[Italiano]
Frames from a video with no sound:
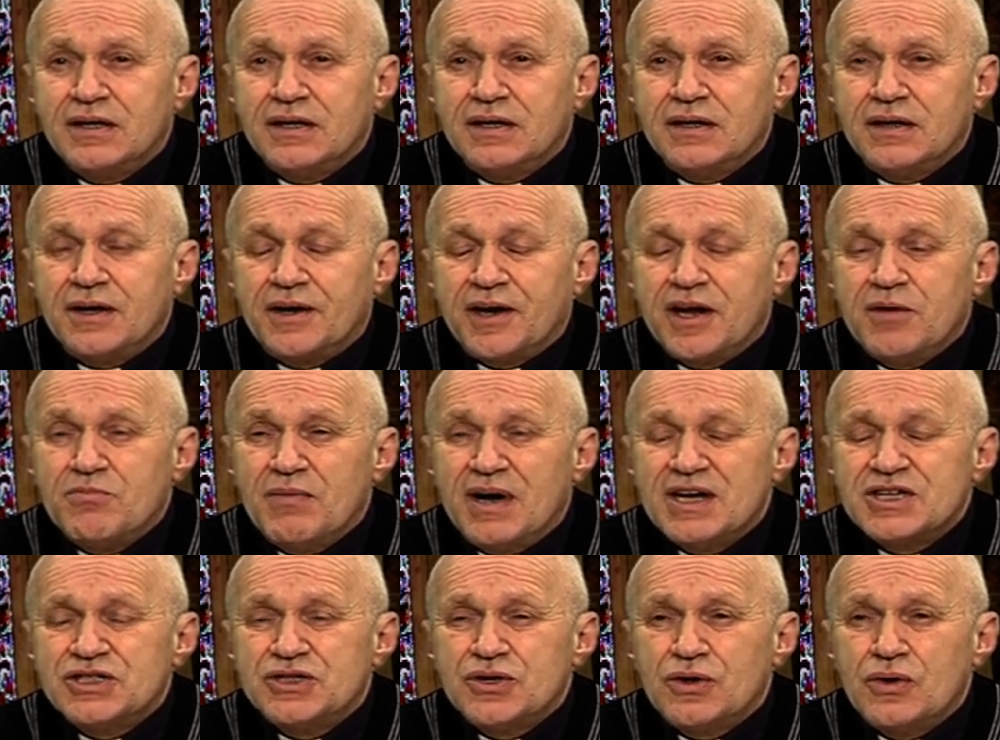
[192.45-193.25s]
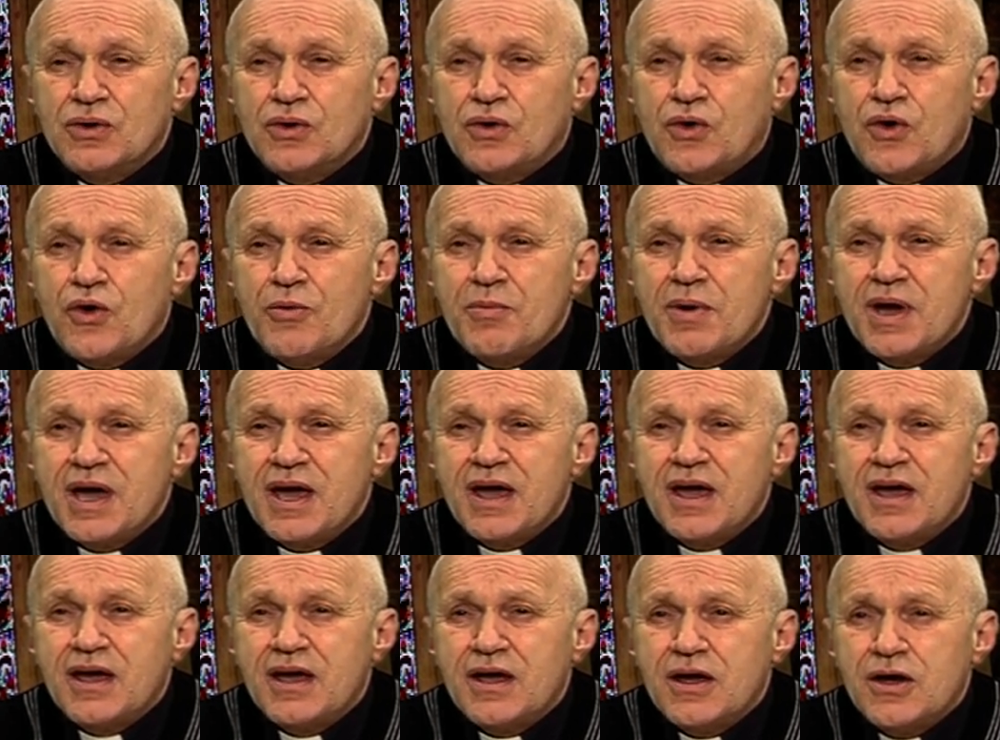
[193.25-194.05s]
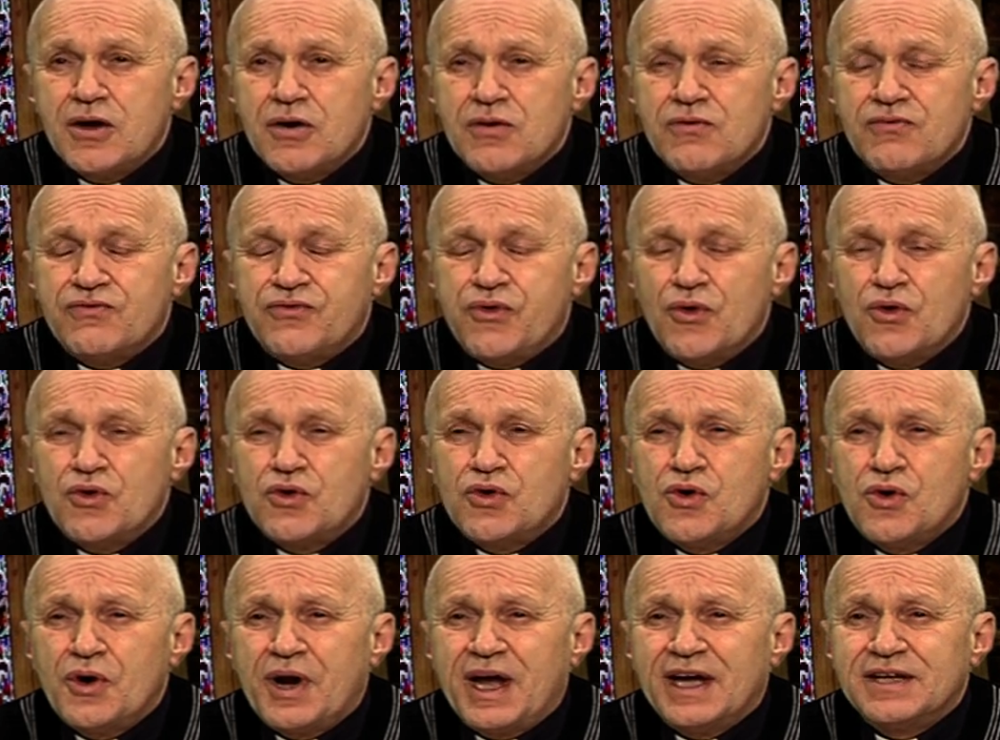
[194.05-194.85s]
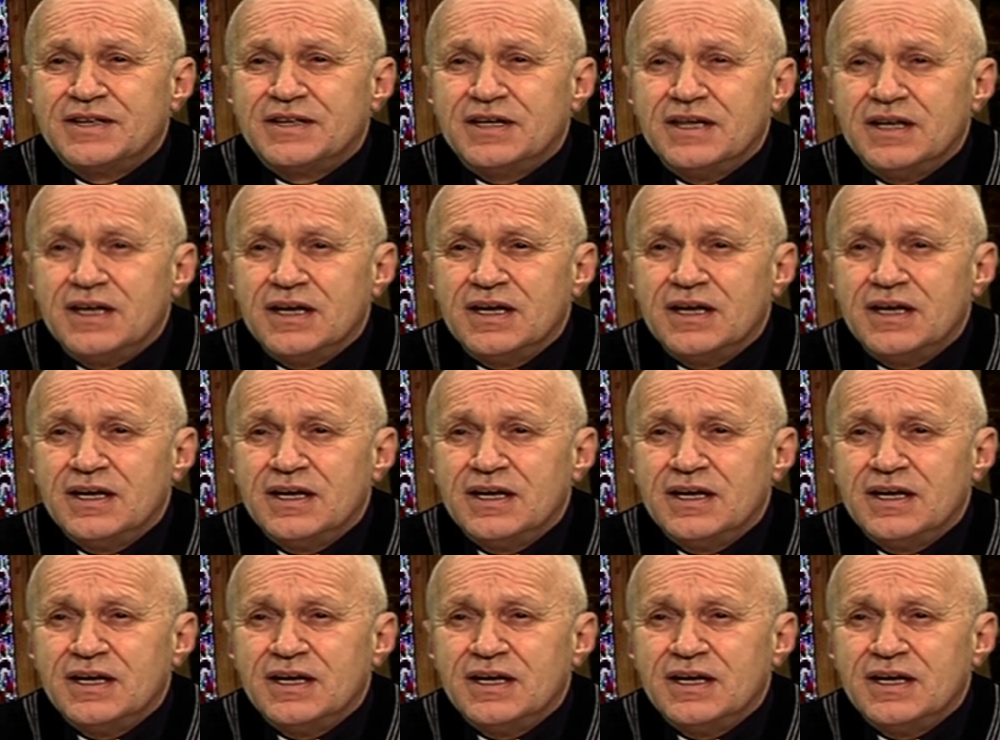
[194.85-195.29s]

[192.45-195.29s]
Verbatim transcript: rimasero come folgorati